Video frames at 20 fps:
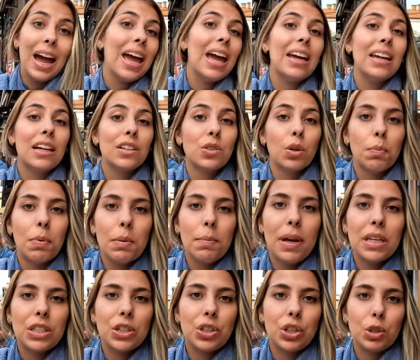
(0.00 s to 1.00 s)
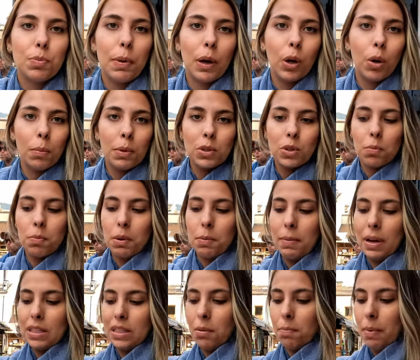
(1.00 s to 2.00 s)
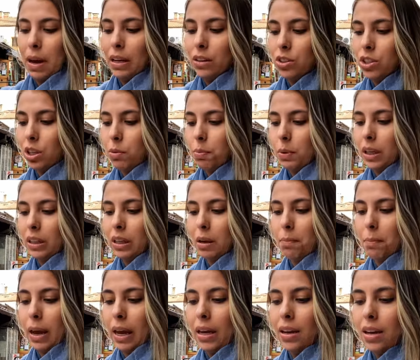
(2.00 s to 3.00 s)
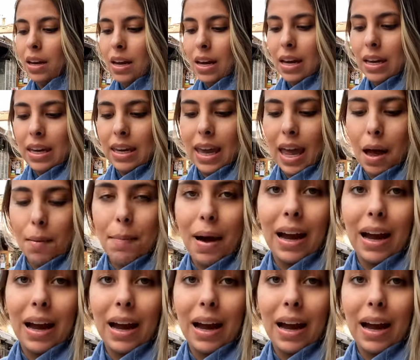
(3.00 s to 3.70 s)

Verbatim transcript: ah, é, e a sobremesa. A gente pegou uma sobremesa bem típica também, que é a